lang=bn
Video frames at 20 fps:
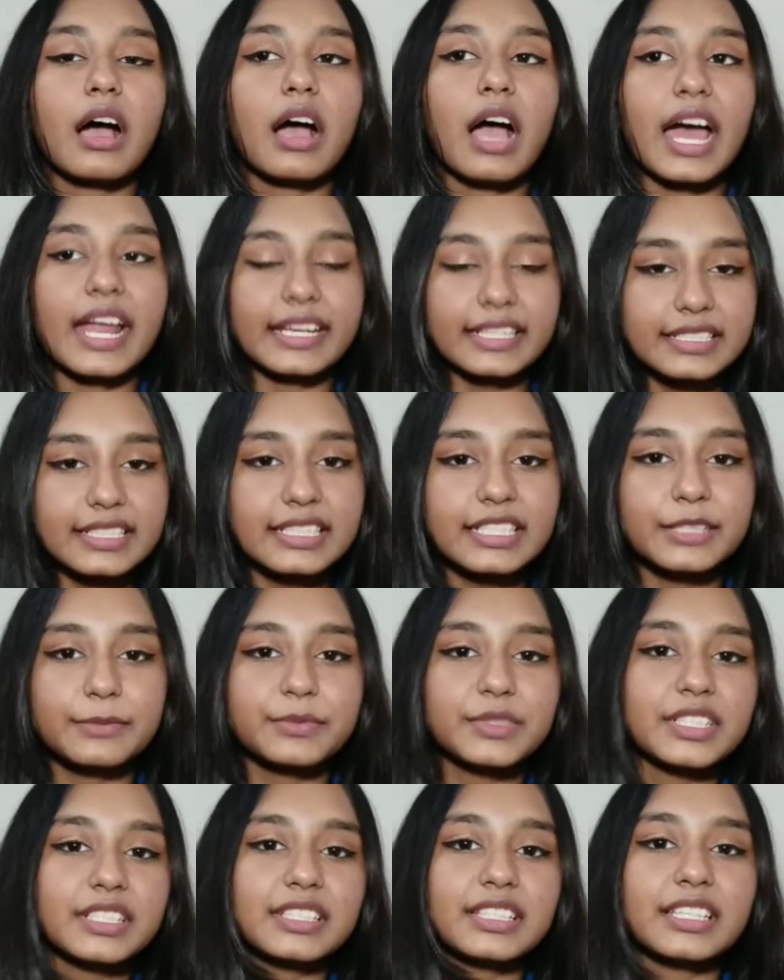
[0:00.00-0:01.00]
আরেকটা টিপ
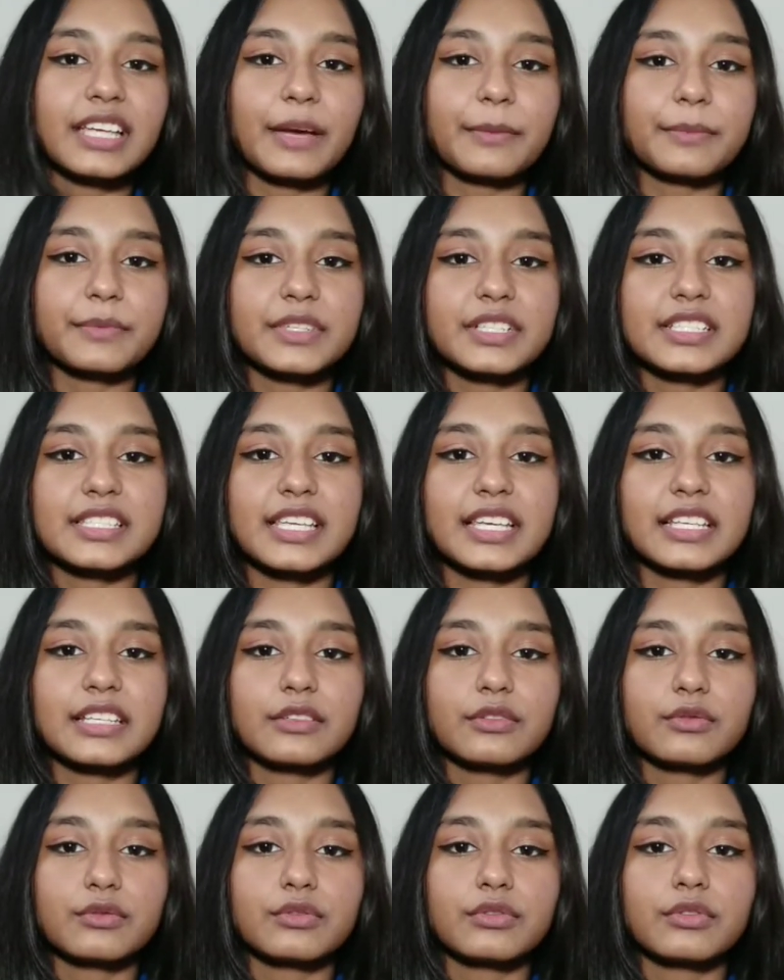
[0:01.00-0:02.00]
দিয়ে দিই আপনারা চাইলে
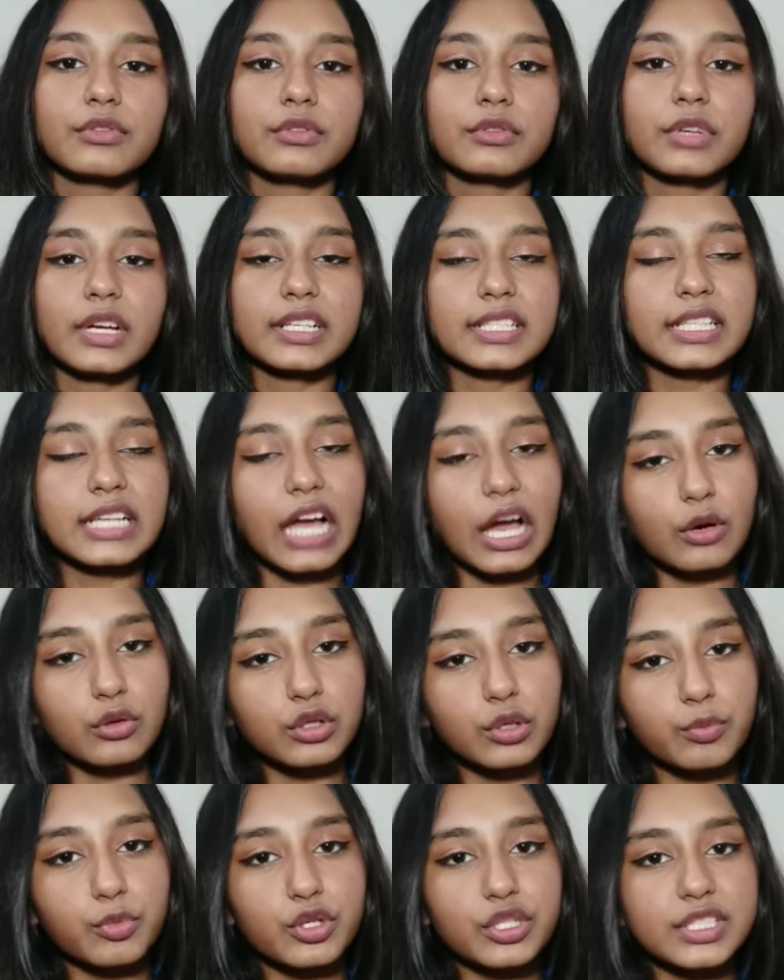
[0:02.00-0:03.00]
কোনো একটা
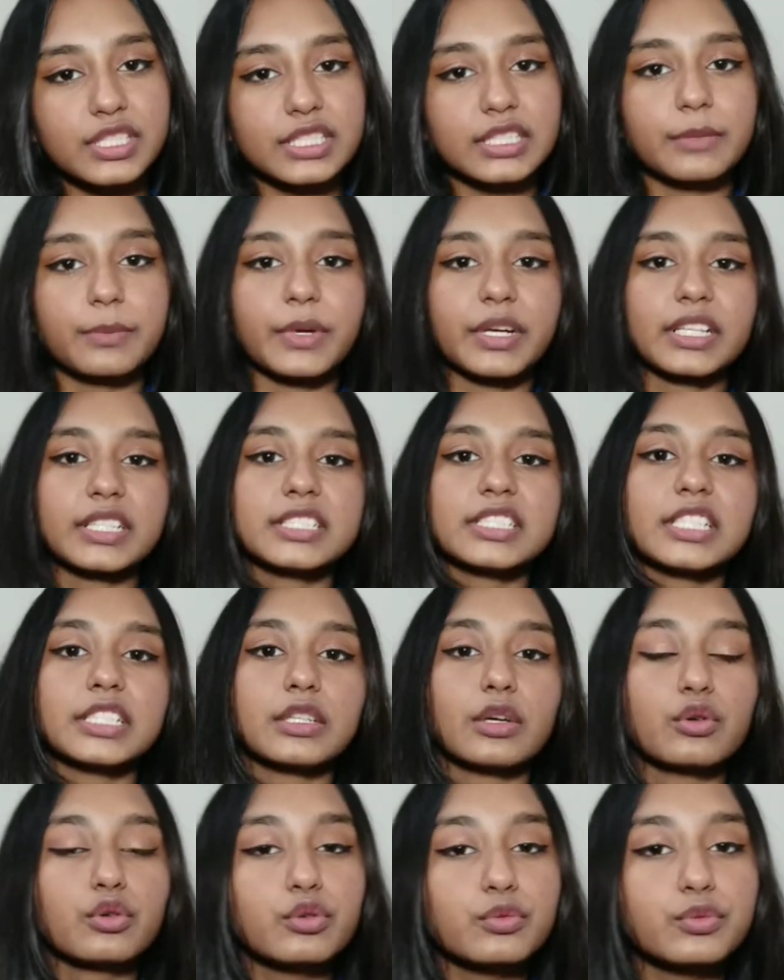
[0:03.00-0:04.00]
গাউনও পরে যেতে পারেন
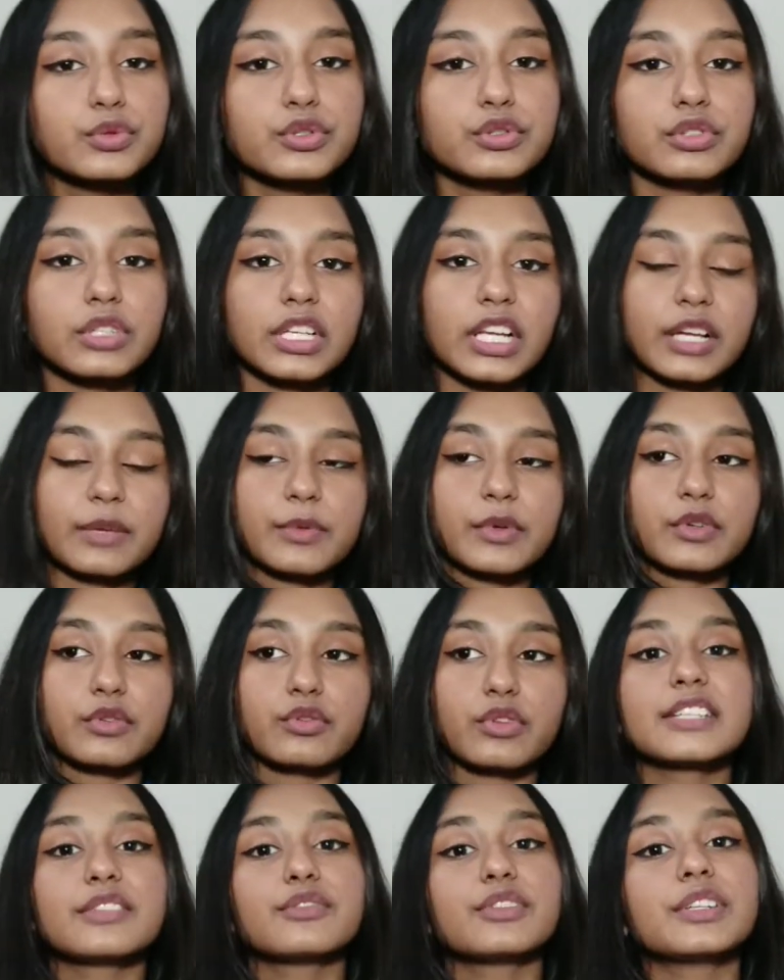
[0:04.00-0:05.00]
সেটাও খুব সুন্দর লাগবে
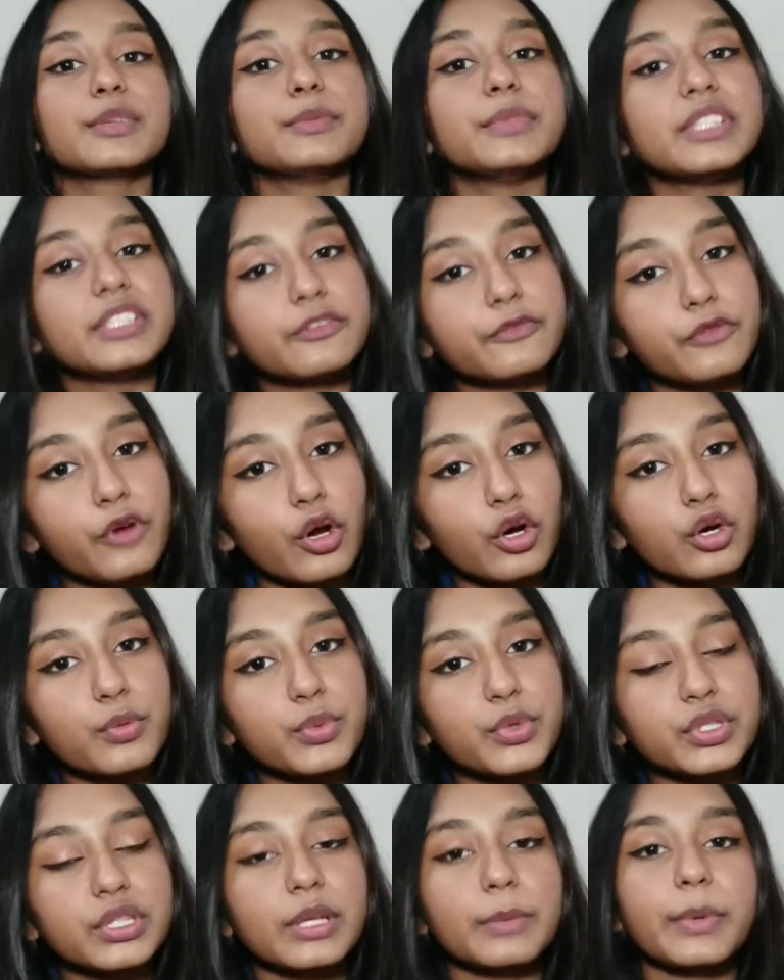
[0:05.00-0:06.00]
কোনো কোনো মিনি ফ্রকও
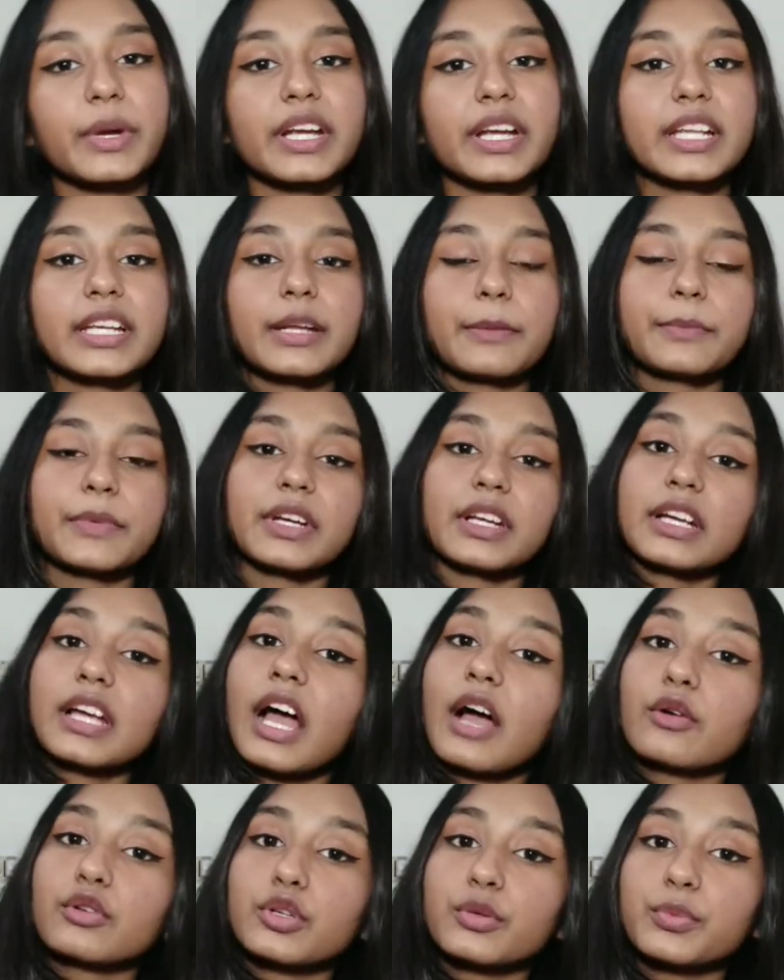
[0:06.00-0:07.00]
পরতে পারেন আপনারা
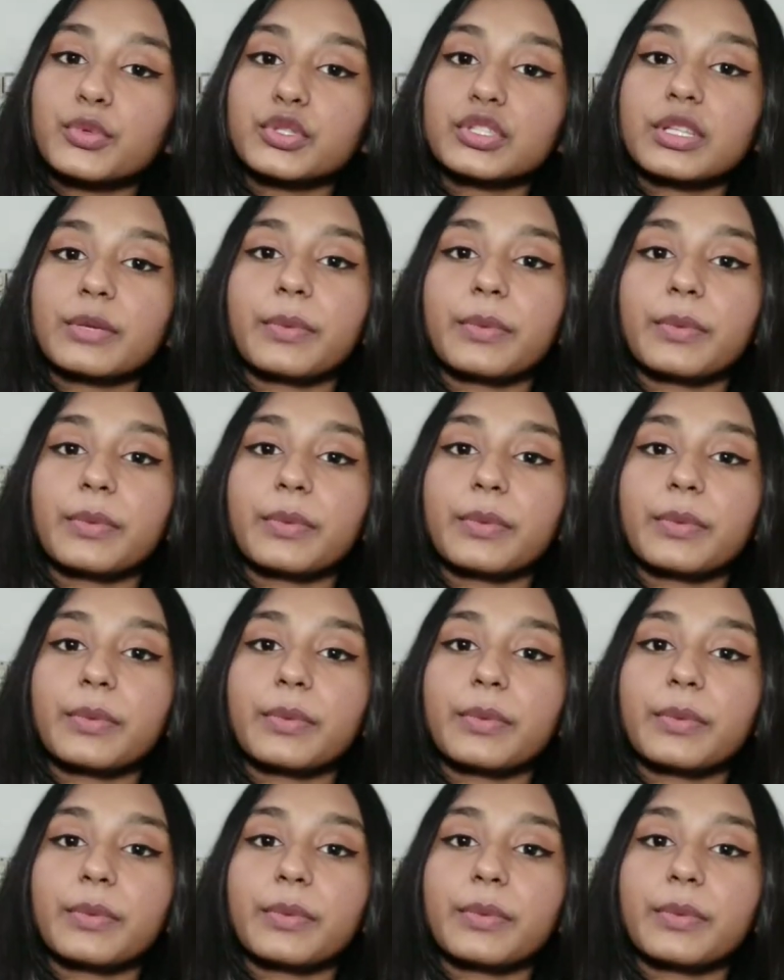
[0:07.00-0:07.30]
গাউনও পরতে